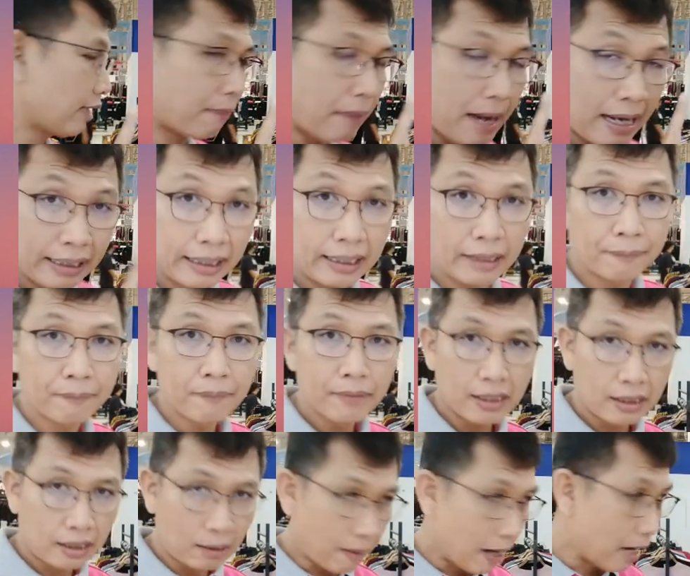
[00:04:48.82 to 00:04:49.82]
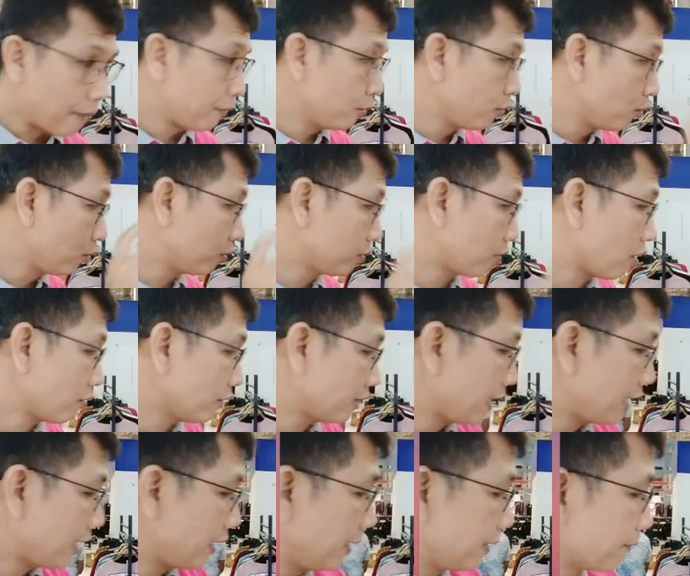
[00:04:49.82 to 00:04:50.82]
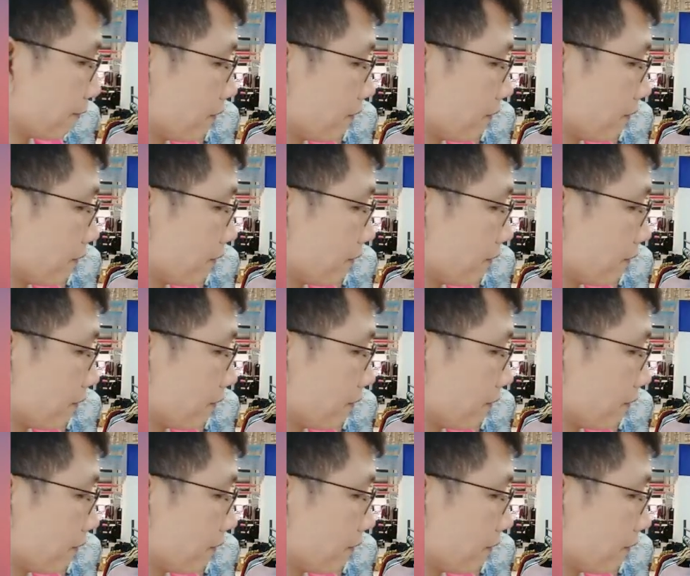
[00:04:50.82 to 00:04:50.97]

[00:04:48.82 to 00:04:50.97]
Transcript: กพักหนึ่งจะพาไปดูของจริงเลย